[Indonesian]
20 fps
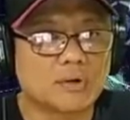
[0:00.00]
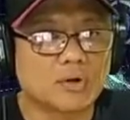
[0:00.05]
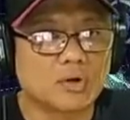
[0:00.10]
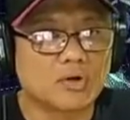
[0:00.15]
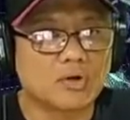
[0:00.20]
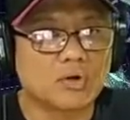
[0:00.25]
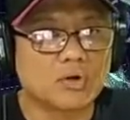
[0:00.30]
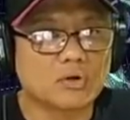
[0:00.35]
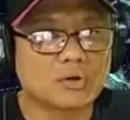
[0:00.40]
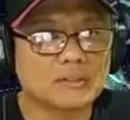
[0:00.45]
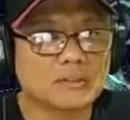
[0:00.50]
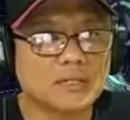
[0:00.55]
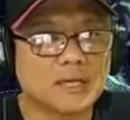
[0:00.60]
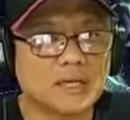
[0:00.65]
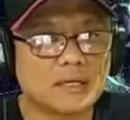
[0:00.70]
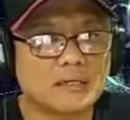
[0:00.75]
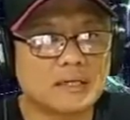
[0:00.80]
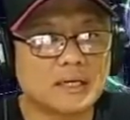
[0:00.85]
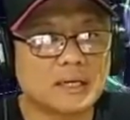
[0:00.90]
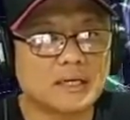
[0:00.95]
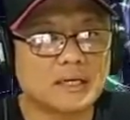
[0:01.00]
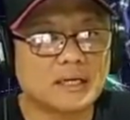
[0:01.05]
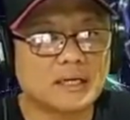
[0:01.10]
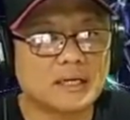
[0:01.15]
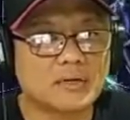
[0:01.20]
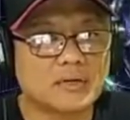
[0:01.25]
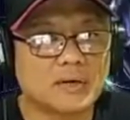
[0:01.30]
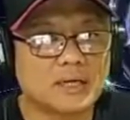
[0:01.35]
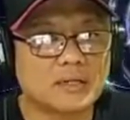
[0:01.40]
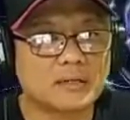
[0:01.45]
Merokok dan ada
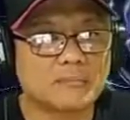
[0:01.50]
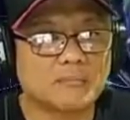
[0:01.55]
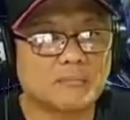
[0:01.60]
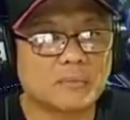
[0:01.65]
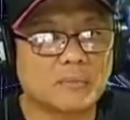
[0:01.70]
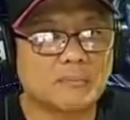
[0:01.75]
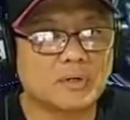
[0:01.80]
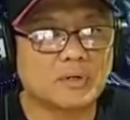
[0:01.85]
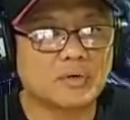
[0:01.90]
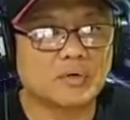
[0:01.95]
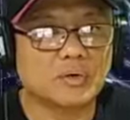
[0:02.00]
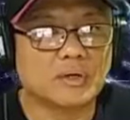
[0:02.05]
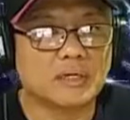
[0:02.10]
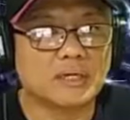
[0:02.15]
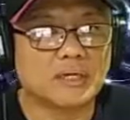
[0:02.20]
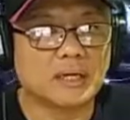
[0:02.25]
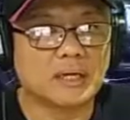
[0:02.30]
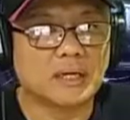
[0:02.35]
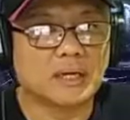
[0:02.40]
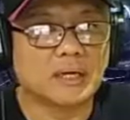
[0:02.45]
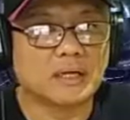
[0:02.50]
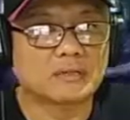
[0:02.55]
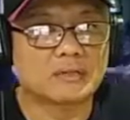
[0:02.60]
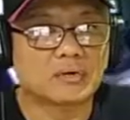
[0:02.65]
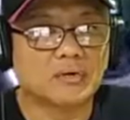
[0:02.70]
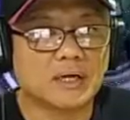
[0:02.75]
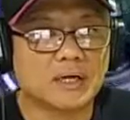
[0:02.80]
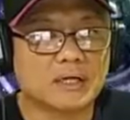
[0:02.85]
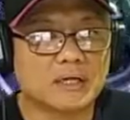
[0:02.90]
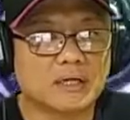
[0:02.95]
riwayat pembekuan darah
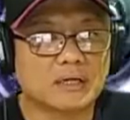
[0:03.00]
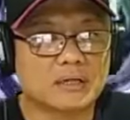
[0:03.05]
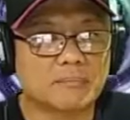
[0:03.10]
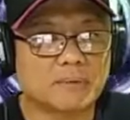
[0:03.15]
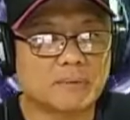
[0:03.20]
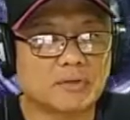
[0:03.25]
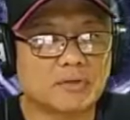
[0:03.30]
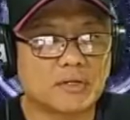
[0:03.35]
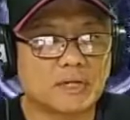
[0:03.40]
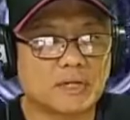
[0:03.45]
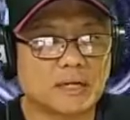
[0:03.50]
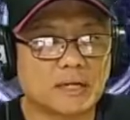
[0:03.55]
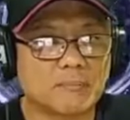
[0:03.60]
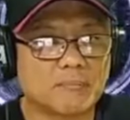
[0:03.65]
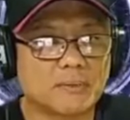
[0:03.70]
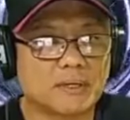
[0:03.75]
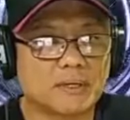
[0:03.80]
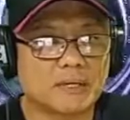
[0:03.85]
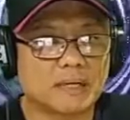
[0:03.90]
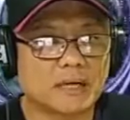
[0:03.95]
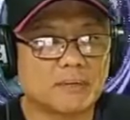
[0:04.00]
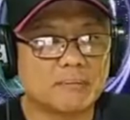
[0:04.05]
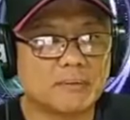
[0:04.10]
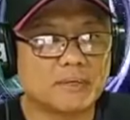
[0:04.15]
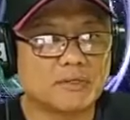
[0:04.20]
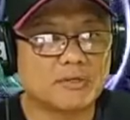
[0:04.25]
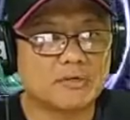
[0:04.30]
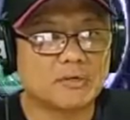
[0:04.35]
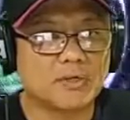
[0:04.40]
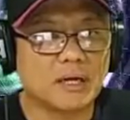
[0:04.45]
atau kanker payudara pil KB
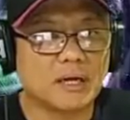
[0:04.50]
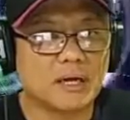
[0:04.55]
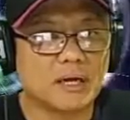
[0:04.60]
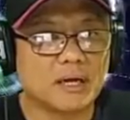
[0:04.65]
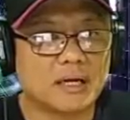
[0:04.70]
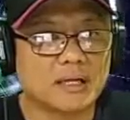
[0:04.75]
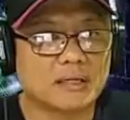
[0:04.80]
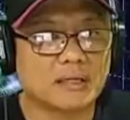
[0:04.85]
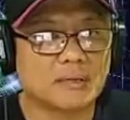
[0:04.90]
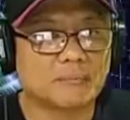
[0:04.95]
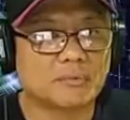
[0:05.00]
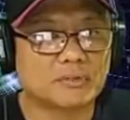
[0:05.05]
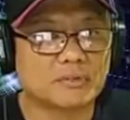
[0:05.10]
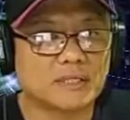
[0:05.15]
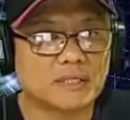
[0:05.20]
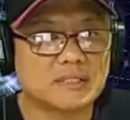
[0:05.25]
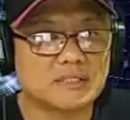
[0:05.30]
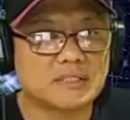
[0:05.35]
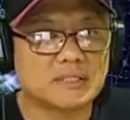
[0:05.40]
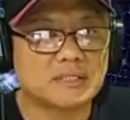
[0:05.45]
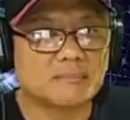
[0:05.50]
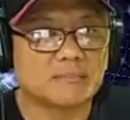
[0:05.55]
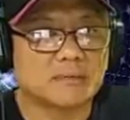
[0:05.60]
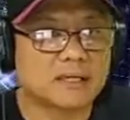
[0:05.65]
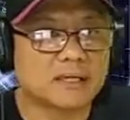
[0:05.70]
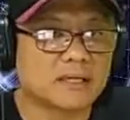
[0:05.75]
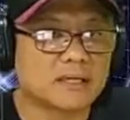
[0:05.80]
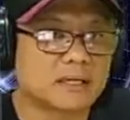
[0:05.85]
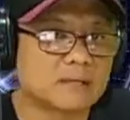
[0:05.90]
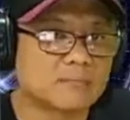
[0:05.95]
juga ada potensi
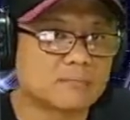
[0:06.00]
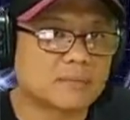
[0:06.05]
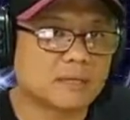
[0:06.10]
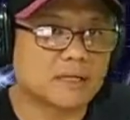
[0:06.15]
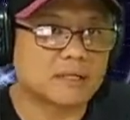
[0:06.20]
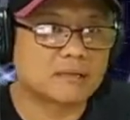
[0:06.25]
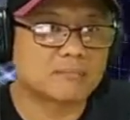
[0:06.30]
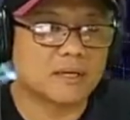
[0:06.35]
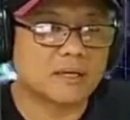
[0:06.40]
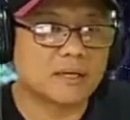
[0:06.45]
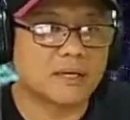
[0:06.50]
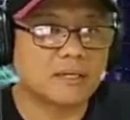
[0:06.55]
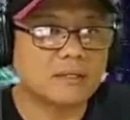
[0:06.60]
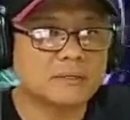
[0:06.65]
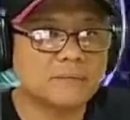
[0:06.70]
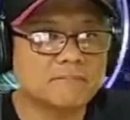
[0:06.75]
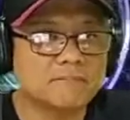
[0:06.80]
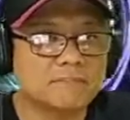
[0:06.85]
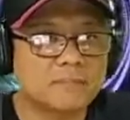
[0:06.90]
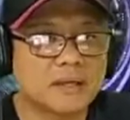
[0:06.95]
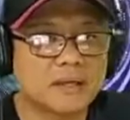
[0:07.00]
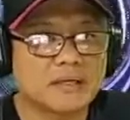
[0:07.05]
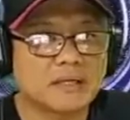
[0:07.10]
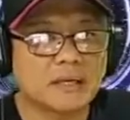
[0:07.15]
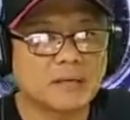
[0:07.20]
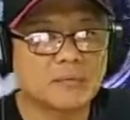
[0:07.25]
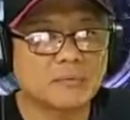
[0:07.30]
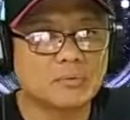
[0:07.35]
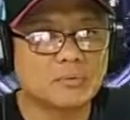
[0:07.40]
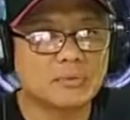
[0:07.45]
menaikkan berat badan,
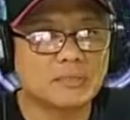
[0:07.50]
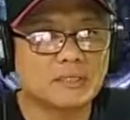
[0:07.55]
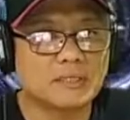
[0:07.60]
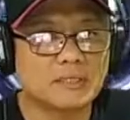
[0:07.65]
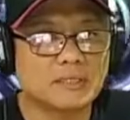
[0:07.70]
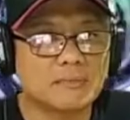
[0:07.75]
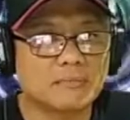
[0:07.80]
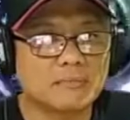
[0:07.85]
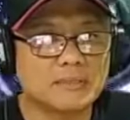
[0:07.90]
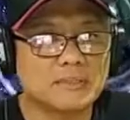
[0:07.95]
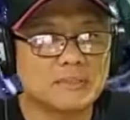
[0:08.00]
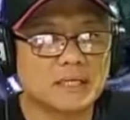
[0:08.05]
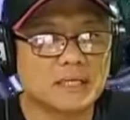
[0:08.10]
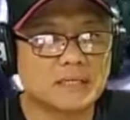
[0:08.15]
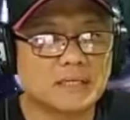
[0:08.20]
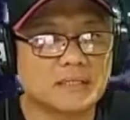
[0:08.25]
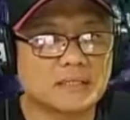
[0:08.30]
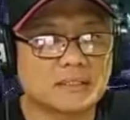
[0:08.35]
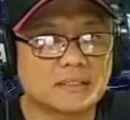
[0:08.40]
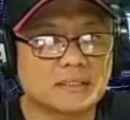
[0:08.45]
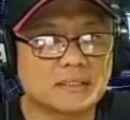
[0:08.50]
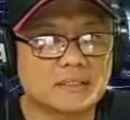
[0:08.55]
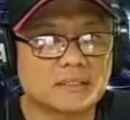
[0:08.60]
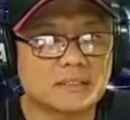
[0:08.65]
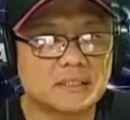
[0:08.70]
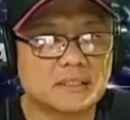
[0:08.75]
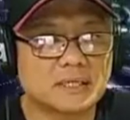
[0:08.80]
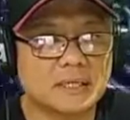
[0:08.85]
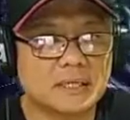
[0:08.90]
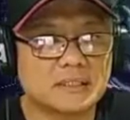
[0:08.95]
namun ini bisa
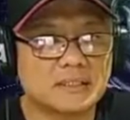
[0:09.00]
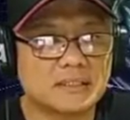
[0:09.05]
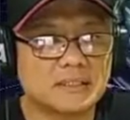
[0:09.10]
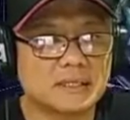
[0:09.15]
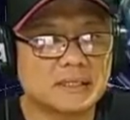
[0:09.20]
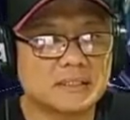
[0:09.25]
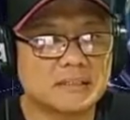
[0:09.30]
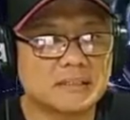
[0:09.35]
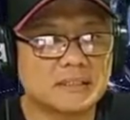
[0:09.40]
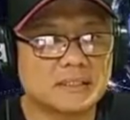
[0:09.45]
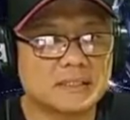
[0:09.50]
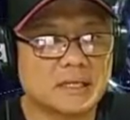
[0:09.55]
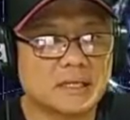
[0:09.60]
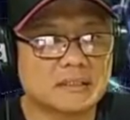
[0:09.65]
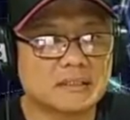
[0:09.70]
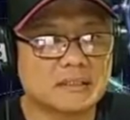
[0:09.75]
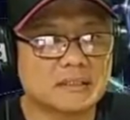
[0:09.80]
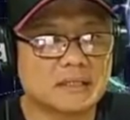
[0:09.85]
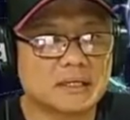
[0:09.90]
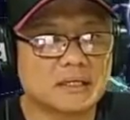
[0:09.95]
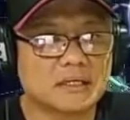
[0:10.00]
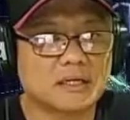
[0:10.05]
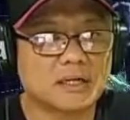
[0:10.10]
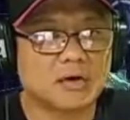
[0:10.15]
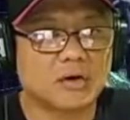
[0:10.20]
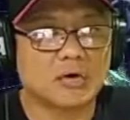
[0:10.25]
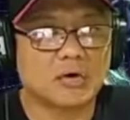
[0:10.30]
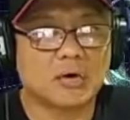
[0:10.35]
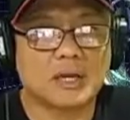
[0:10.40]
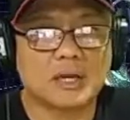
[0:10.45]
diatasi dengan diet sehat dan
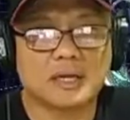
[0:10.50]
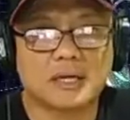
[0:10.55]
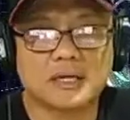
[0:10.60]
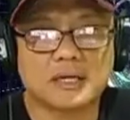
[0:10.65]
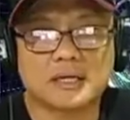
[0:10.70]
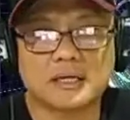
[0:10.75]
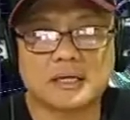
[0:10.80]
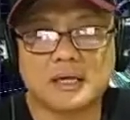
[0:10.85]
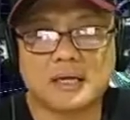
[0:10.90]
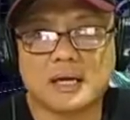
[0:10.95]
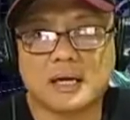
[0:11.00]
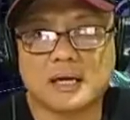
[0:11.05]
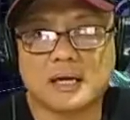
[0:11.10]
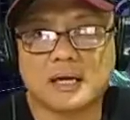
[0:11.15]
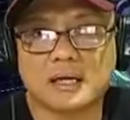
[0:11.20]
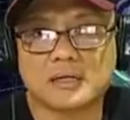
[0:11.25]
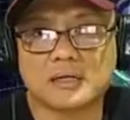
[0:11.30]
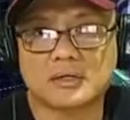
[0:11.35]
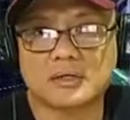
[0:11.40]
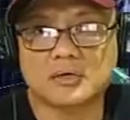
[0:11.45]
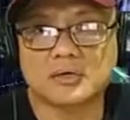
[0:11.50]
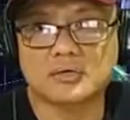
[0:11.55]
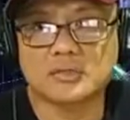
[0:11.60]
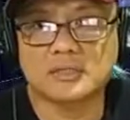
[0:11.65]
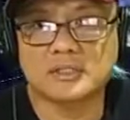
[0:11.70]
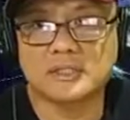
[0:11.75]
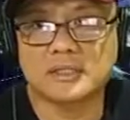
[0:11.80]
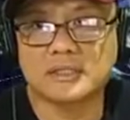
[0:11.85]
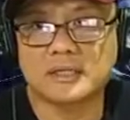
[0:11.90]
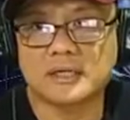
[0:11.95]
olahraga
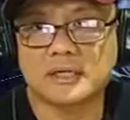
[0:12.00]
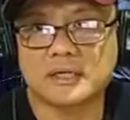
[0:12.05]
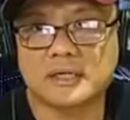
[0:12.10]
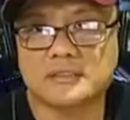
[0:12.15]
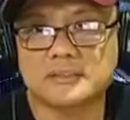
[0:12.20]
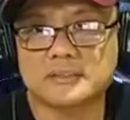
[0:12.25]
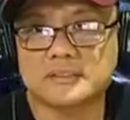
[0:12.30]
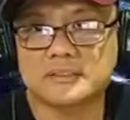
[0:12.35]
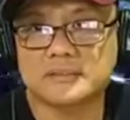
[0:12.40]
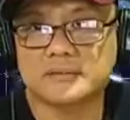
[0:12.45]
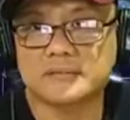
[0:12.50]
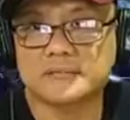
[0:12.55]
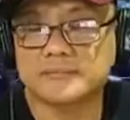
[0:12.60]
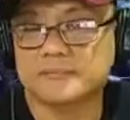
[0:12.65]
rutin guys.